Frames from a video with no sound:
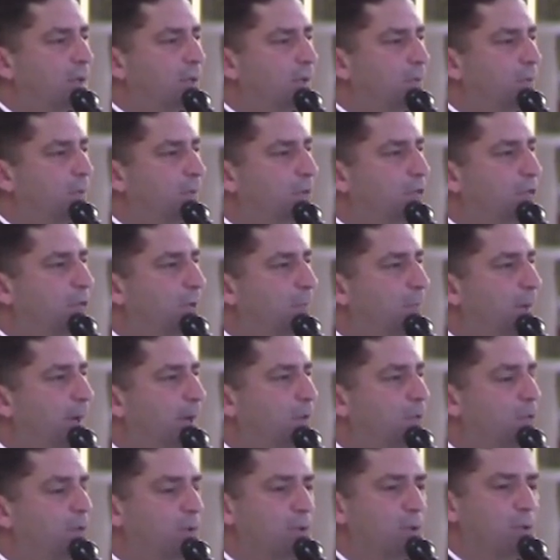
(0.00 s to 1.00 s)
a pessoa
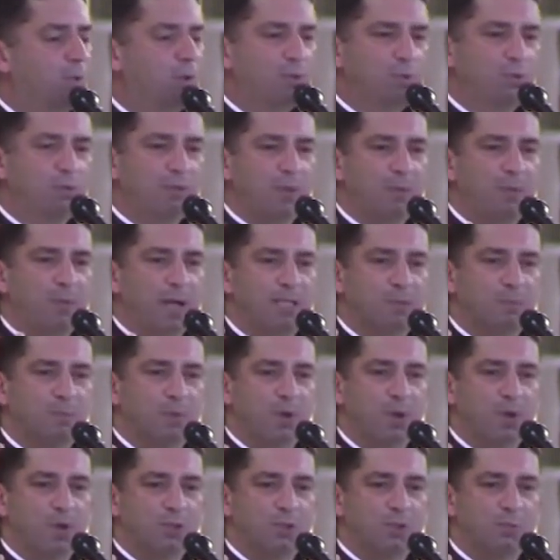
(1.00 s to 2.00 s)
pergunta, quando vê mais
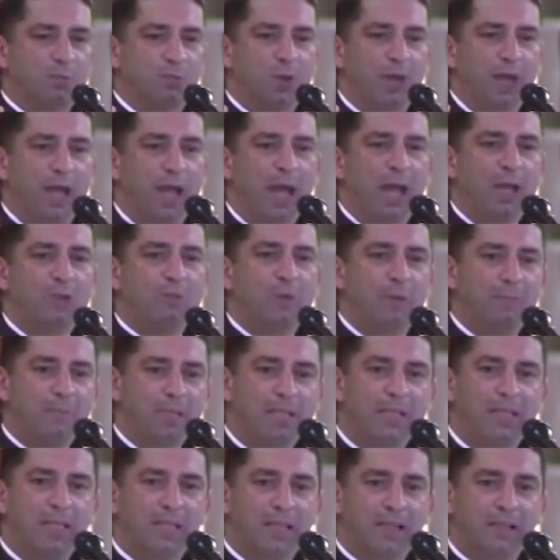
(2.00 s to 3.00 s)
próximo, era uma
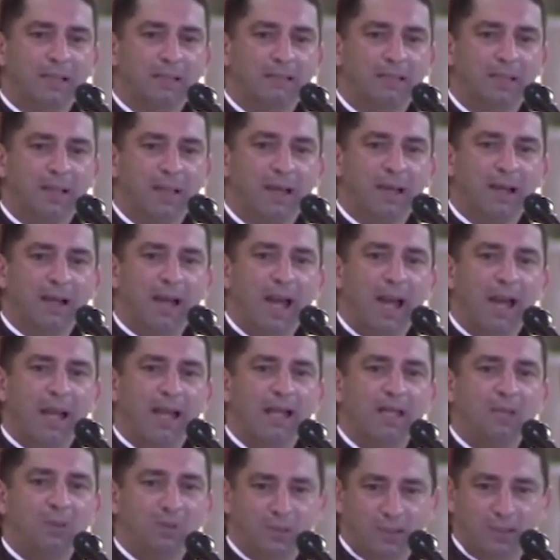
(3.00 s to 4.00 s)
menina
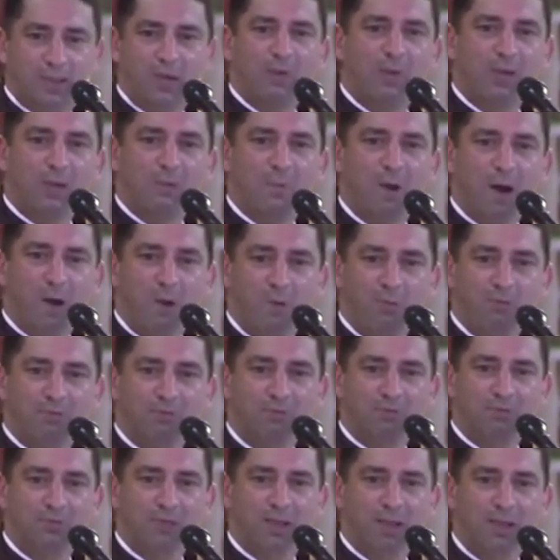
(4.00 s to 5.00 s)
carregando seu irmão,
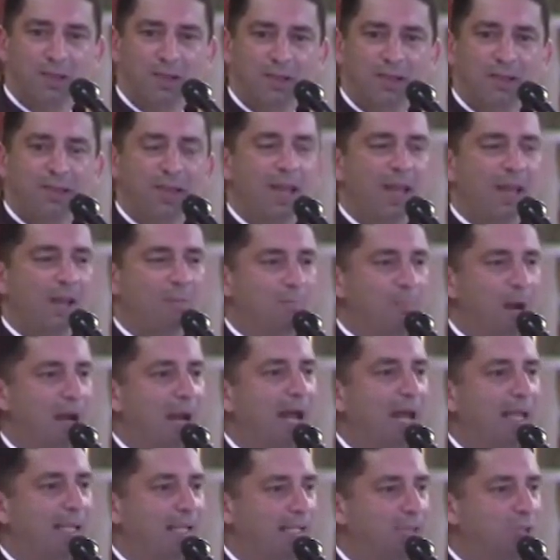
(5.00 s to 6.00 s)
que era
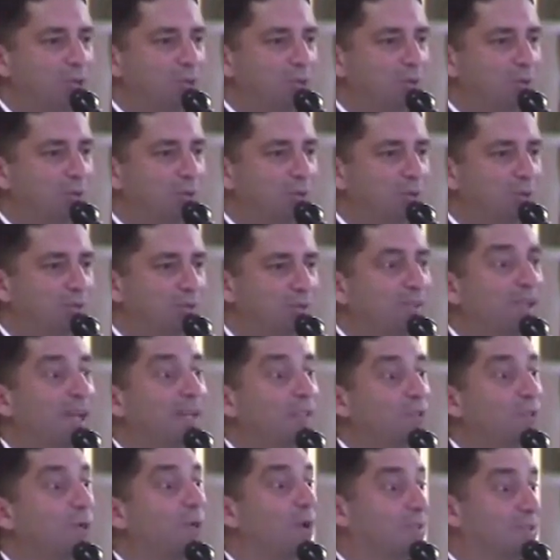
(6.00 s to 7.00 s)
paralítico,
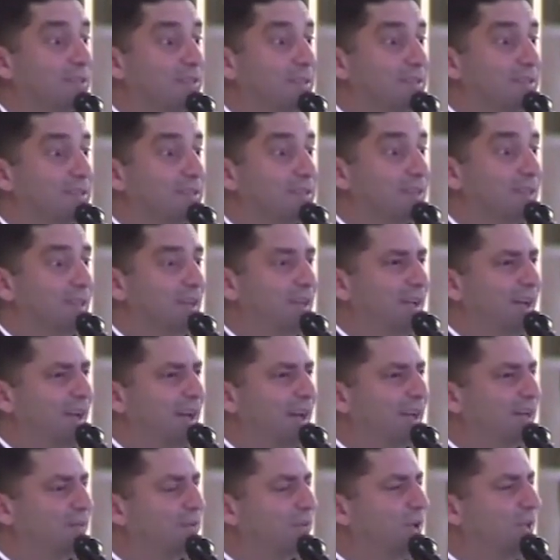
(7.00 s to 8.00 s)
nas costas.
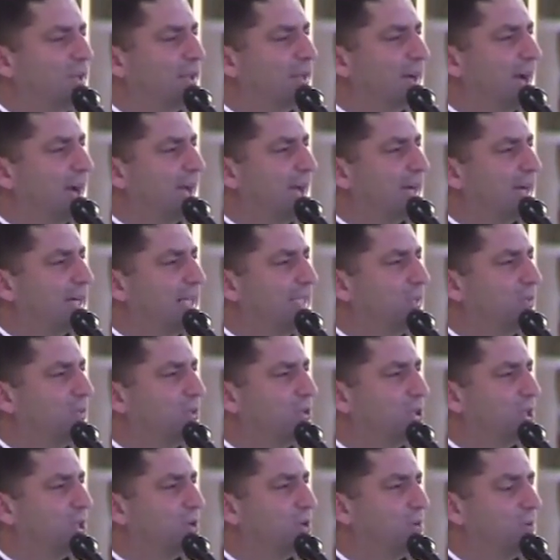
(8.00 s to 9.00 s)
Ela viu ele carregando e
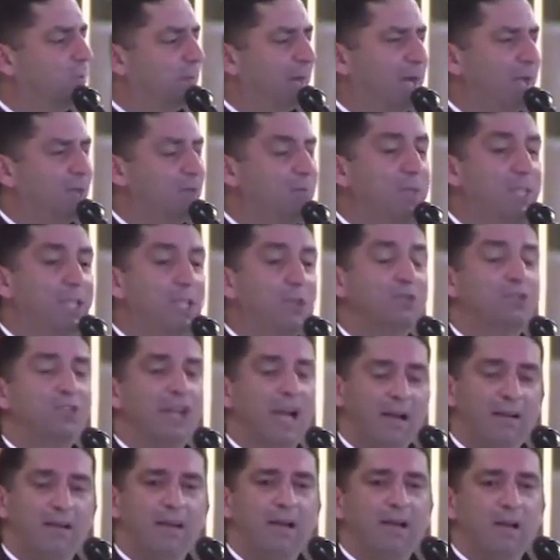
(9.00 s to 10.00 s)
chegou para ela, o um menino
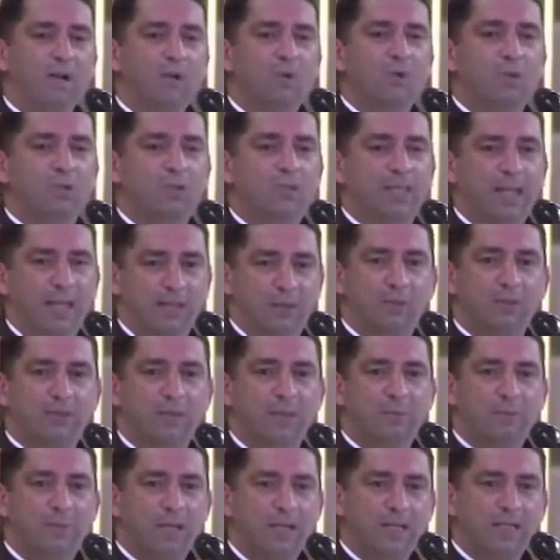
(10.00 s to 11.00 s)
já com certo
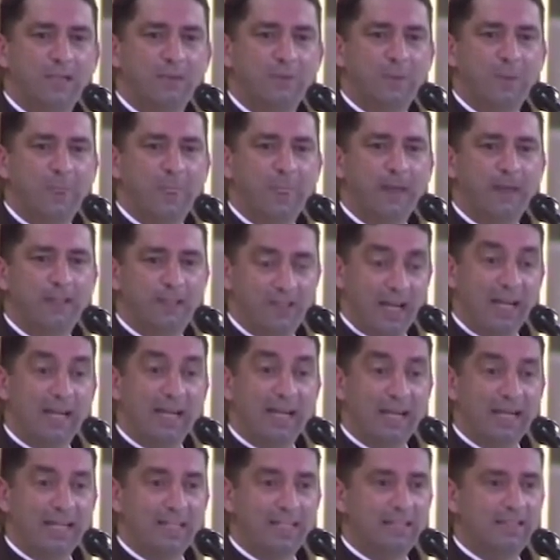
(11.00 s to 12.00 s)
tamanho, já
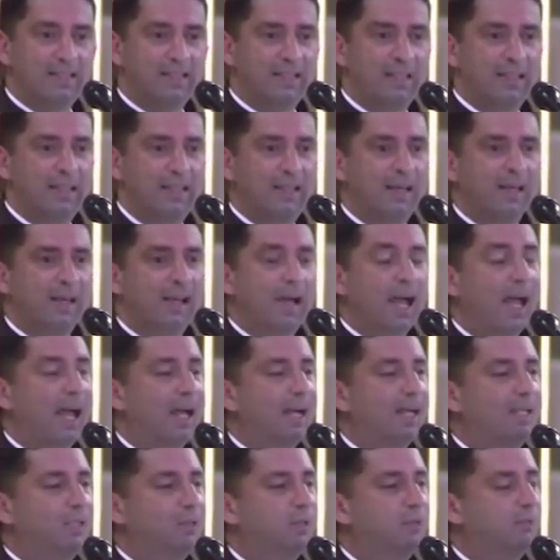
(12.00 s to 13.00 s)
grande,
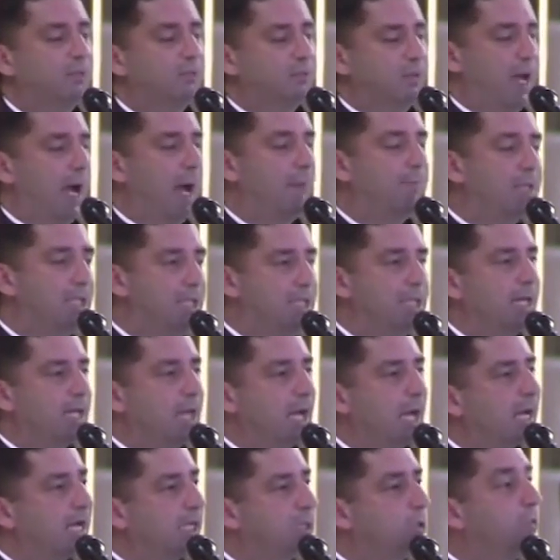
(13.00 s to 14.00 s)
carregando a menina,
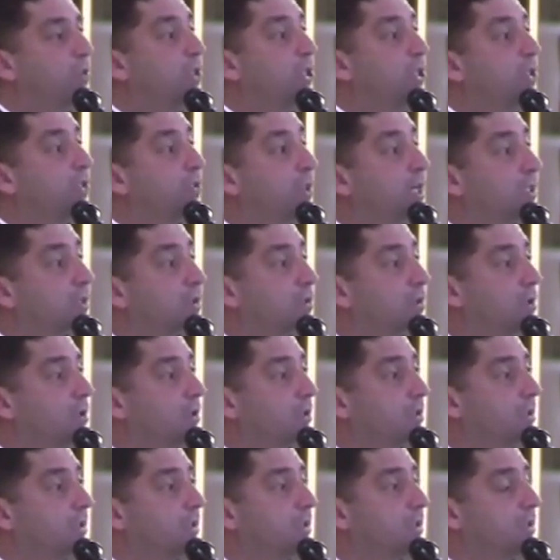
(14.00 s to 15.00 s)
carregando o menino nas
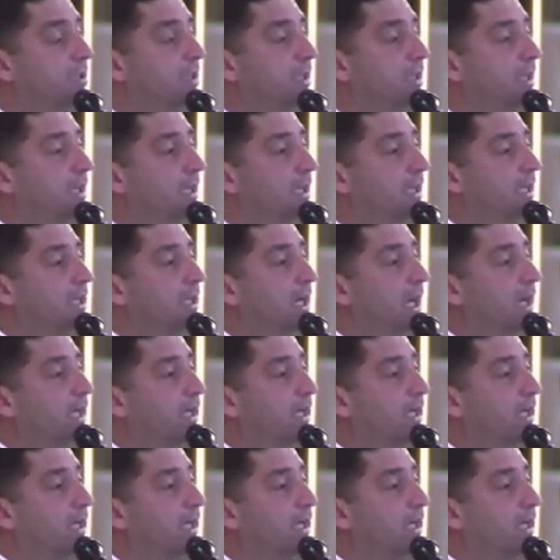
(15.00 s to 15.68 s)
costas. E